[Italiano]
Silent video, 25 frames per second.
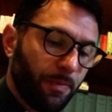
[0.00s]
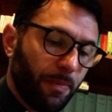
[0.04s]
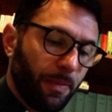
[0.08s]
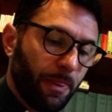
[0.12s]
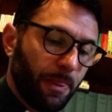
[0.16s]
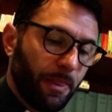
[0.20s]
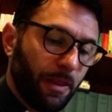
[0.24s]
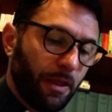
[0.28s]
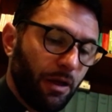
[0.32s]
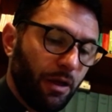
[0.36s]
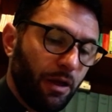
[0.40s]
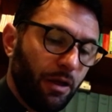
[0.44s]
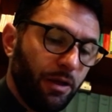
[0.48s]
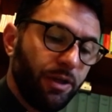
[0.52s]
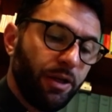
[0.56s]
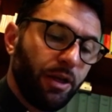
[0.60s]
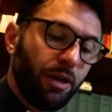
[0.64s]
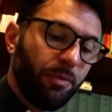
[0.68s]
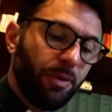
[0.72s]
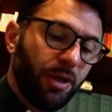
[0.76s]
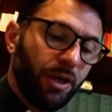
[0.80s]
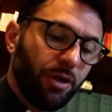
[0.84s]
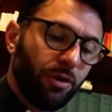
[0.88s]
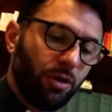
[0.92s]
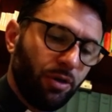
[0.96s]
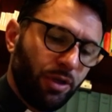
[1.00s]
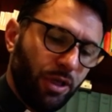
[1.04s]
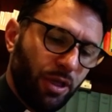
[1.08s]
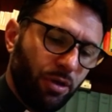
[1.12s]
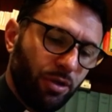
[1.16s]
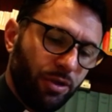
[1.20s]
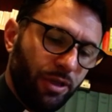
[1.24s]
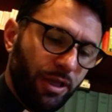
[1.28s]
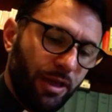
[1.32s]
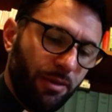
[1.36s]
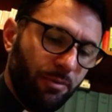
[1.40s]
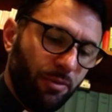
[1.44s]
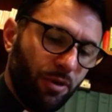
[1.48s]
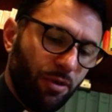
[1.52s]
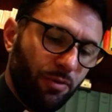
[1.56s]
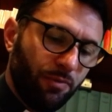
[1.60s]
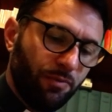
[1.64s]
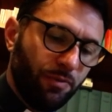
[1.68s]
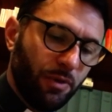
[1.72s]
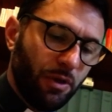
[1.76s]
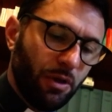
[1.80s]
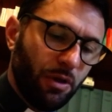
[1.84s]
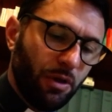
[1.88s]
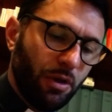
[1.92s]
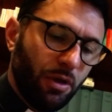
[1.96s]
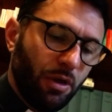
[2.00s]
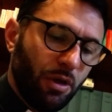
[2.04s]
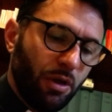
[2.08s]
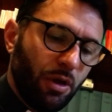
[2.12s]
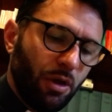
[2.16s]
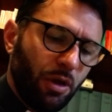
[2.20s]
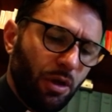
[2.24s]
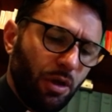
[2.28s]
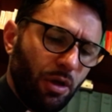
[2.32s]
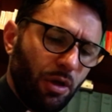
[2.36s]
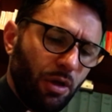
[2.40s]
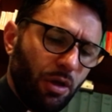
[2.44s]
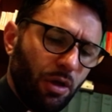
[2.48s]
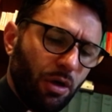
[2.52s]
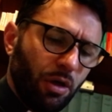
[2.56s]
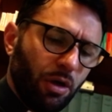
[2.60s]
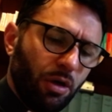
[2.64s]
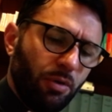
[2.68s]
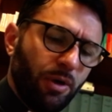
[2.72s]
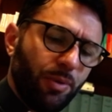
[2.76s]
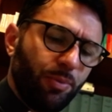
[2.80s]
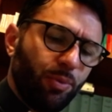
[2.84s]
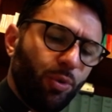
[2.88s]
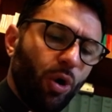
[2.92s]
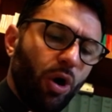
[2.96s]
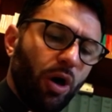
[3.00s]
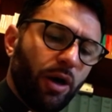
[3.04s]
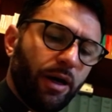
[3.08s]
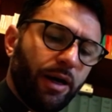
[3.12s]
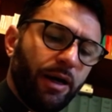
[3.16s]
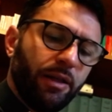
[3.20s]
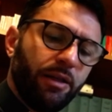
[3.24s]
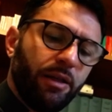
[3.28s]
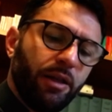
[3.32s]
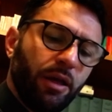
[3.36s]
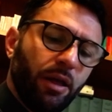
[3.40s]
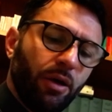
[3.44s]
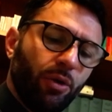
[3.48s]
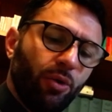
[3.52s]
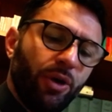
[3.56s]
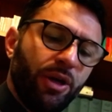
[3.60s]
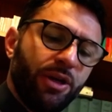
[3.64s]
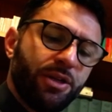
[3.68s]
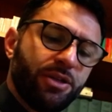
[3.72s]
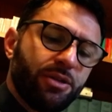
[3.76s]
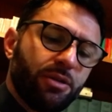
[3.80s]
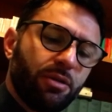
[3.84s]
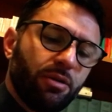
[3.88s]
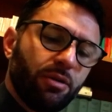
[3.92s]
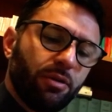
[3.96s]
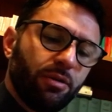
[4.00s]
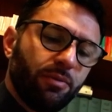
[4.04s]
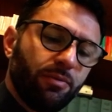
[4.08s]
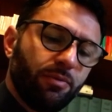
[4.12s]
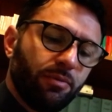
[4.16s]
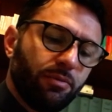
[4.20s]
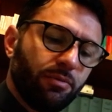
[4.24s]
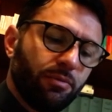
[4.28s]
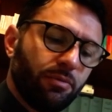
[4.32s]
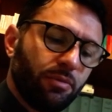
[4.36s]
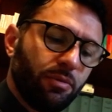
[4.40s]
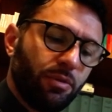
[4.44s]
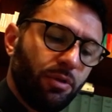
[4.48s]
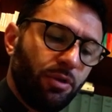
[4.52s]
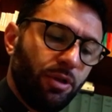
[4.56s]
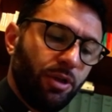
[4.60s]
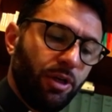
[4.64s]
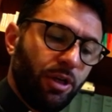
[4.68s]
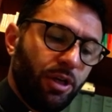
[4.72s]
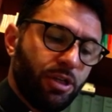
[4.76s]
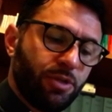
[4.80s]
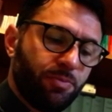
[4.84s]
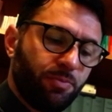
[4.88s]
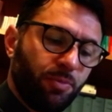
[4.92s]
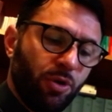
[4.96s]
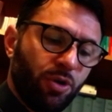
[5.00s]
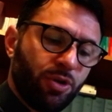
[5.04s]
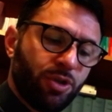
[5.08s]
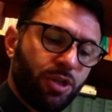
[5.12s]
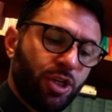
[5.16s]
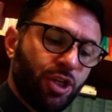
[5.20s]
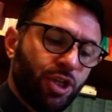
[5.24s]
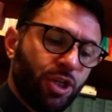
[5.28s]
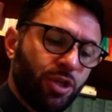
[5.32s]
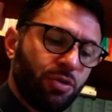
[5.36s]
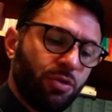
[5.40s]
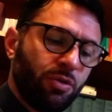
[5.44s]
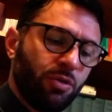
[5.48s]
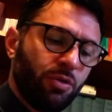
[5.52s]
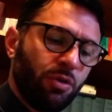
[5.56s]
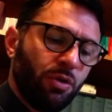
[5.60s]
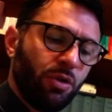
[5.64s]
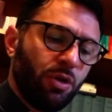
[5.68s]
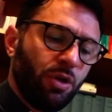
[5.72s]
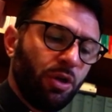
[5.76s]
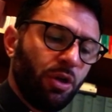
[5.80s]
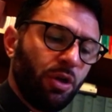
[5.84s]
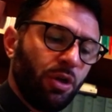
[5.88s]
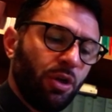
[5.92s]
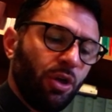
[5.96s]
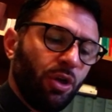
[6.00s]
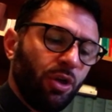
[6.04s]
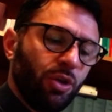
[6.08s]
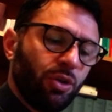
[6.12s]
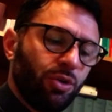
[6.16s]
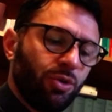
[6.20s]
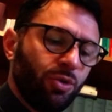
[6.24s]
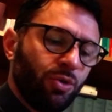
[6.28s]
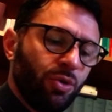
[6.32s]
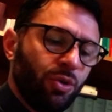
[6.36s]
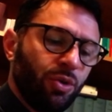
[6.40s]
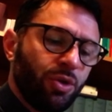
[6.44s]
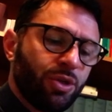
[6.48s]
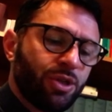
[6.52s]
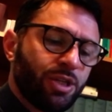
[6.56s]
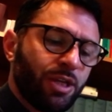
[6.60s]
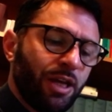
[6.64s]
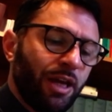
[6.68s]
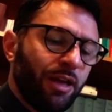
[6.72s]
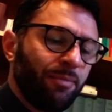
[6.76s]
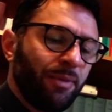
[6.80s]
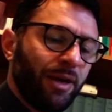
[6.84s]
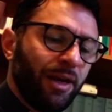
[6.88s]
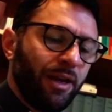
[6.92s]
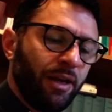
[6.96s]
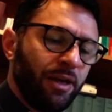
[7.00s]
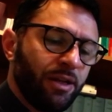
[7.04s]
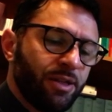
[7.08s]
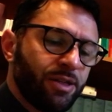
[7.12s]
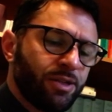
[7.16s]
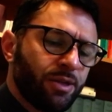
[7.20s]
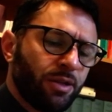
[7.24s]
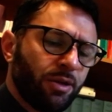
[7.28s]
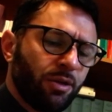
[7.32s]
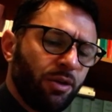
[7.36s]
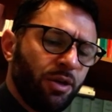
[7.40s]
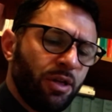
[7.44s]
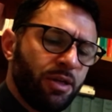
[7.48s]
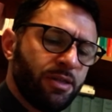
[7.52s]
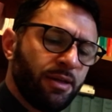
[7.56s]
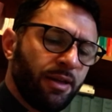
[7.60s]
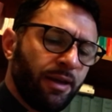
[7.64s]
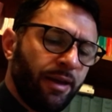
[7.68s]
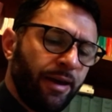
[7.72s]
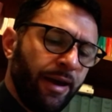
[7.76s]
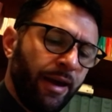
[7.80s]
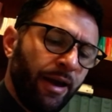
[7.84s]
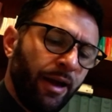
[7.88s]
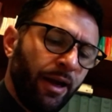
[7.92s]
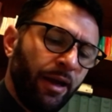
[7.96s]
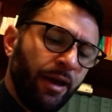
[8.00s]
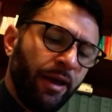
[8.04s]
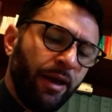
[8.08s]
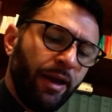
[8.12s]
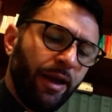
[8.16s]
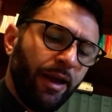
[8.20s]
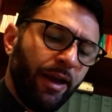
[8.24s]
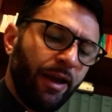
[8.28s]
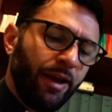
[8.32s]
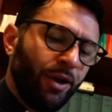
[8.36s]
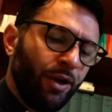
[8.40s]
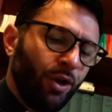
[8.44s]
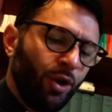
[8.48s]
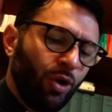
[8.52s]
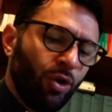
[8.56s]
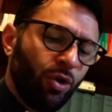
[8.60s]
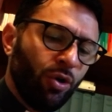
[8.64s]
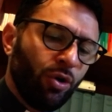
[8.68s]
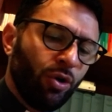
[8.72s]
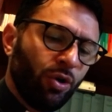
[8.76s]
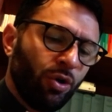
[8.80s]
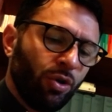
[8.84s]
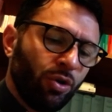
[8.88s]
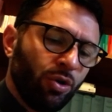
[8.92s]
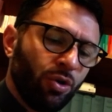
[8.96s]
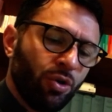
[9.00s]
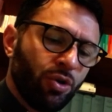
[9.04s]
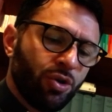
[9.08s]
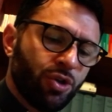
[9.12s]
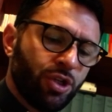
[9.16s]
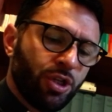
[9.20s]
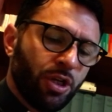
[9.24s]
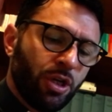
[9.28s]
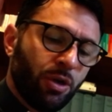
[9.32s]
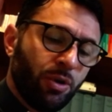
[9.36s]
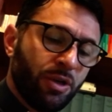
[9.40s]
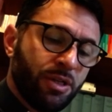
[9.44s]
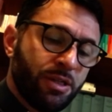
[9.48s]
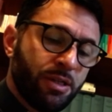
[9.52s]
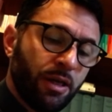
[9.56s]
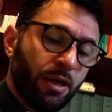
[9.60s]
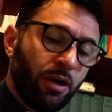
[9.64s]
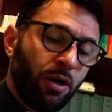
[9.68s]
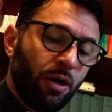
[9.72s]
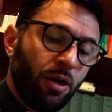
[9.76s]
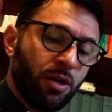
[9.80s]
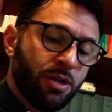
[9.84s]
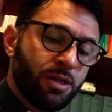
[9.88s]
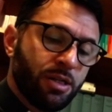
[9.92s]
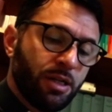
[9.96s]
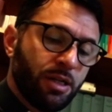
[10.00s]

Gli replicò Nicodemo. Come può accadere questo? Gli rispose Gesù. Tu sei maestro di Israele e non conosci queste cose?